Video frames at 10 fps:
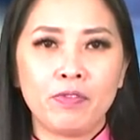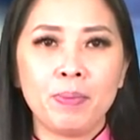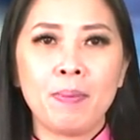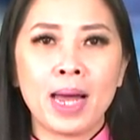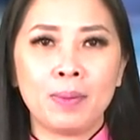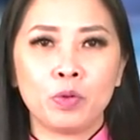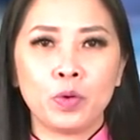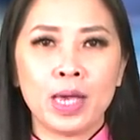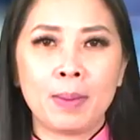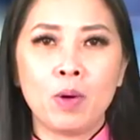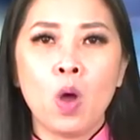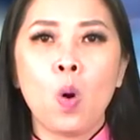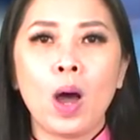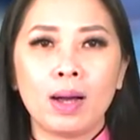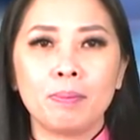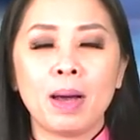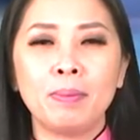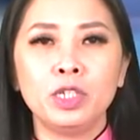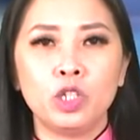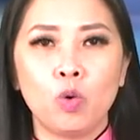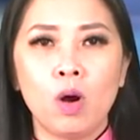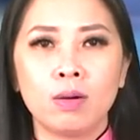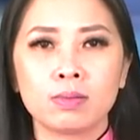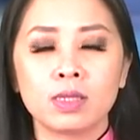với 3 năm tù giam hoặc 30 triệu won,